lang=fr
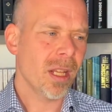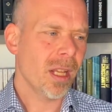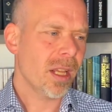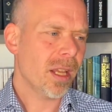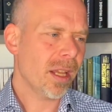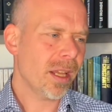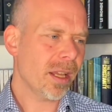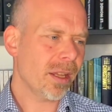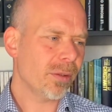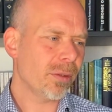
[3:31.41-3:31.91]

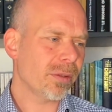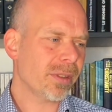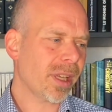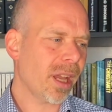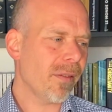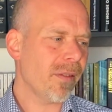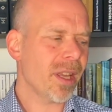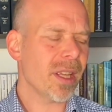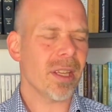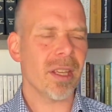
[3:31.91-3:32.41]
et de
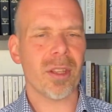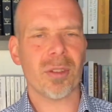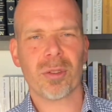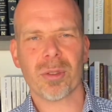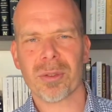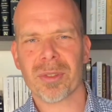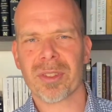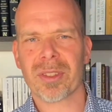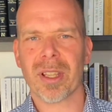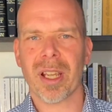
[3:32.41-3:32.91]
travailler
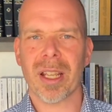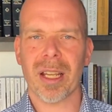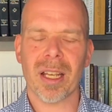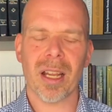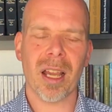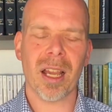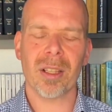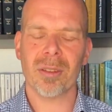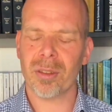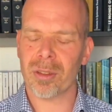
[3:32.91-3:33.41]
juste ça et
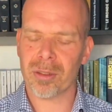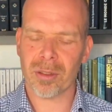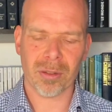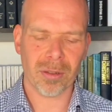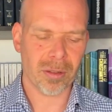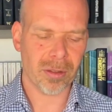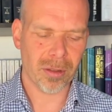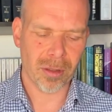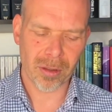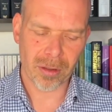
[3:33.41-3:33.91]
là. Non, non,
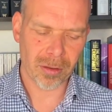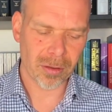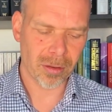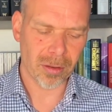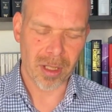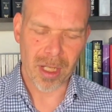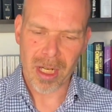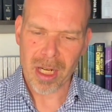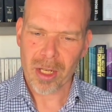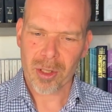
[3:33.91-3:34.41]
non, non, non, non.
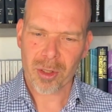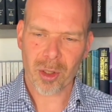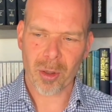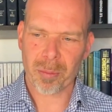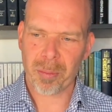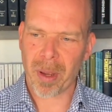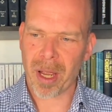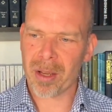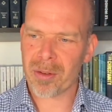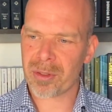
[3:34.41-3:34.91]
Je
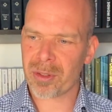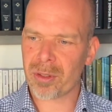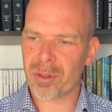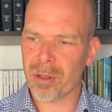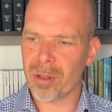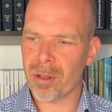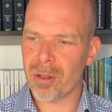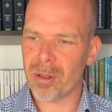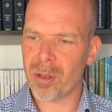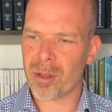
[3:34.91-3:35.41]
pense
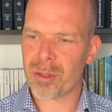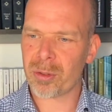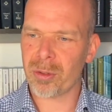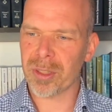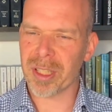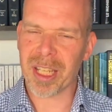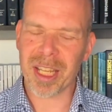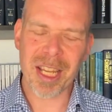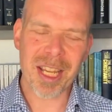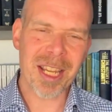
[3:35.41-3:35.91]
que lorsqu'on
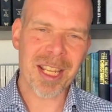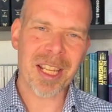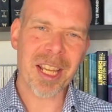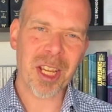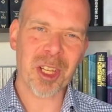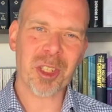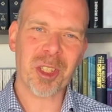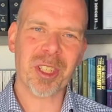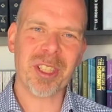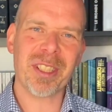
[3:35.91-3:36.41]
est
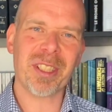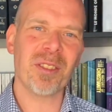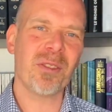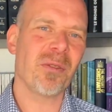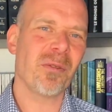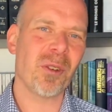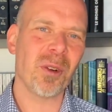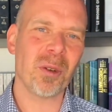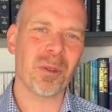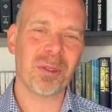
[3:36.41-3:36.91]
énergisé de
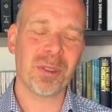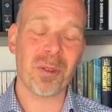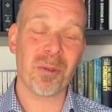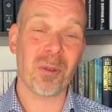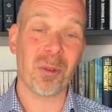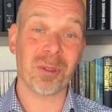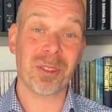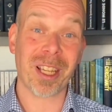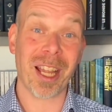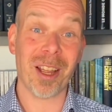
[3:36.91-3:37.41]
volonté, au
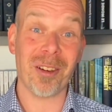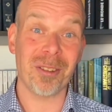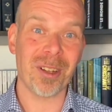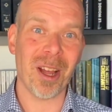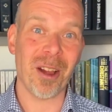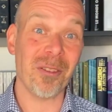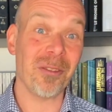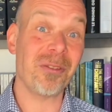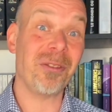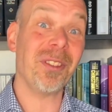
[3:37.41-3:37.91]
contraire, on a
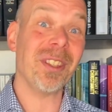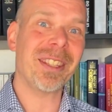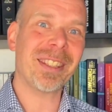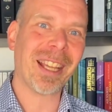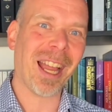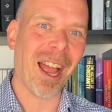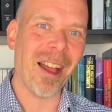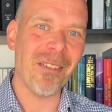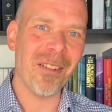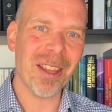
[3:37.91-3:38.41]
envie de
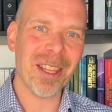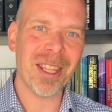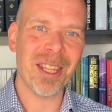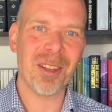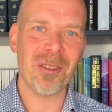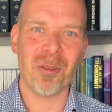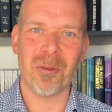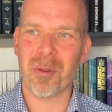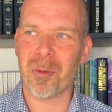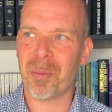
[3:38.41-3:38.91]

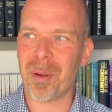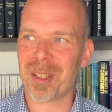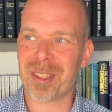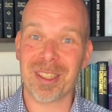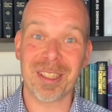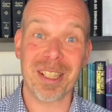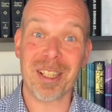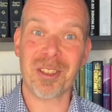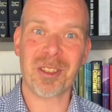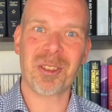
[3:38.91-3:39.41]
travailler, on veut
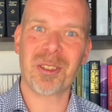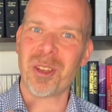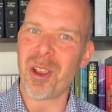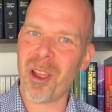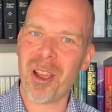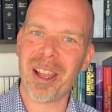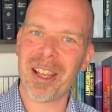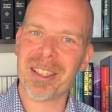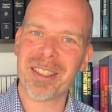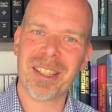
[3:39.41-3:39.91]
passer des
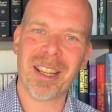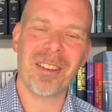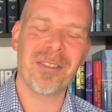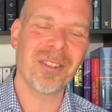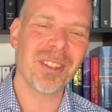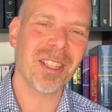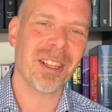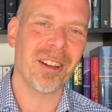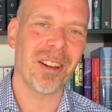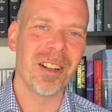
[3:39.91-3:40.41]
heures à
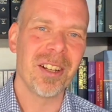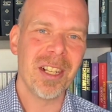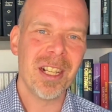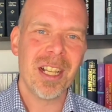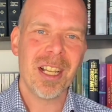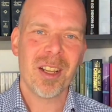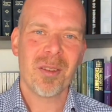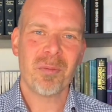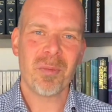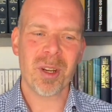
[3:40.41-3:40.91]
servir.
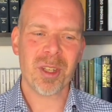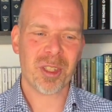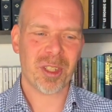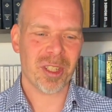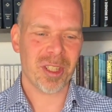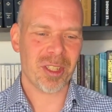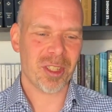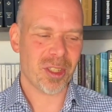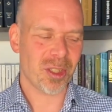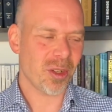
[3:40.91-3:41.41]
Moi,
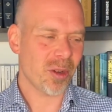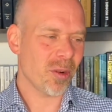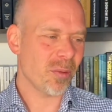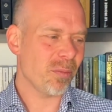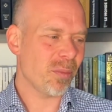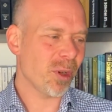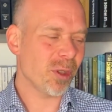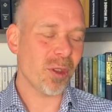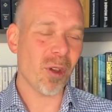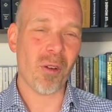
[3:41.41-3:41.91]
j'ai un
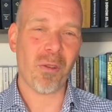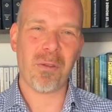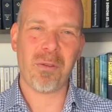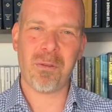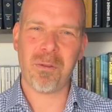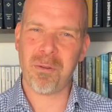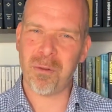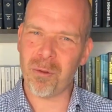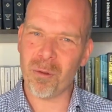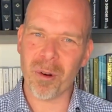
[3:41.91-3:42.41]
bonheur
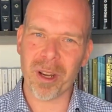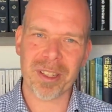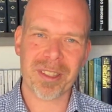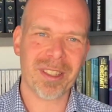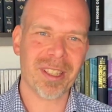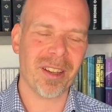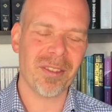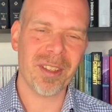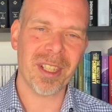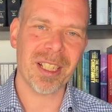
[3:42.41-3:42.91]
fou à
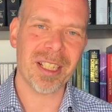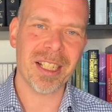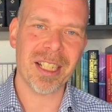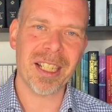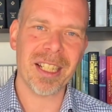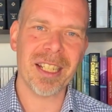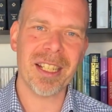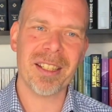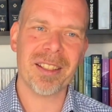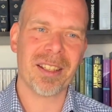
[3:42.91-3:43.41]
servir
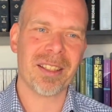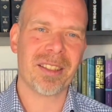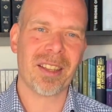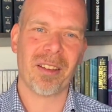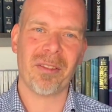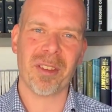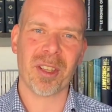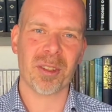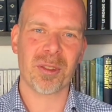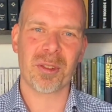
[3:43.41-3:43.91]
l'Église, à
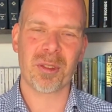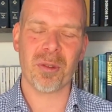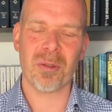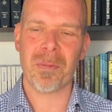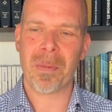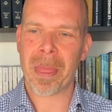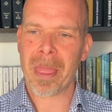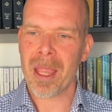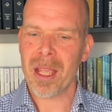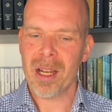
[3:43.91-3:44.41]
servir Dieu.
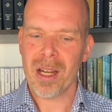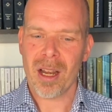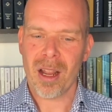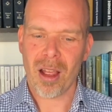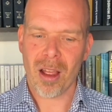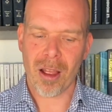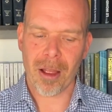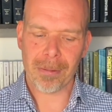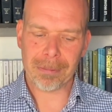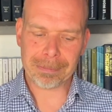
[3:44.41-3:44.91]

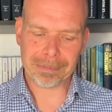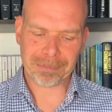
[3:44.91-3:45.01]
Euh,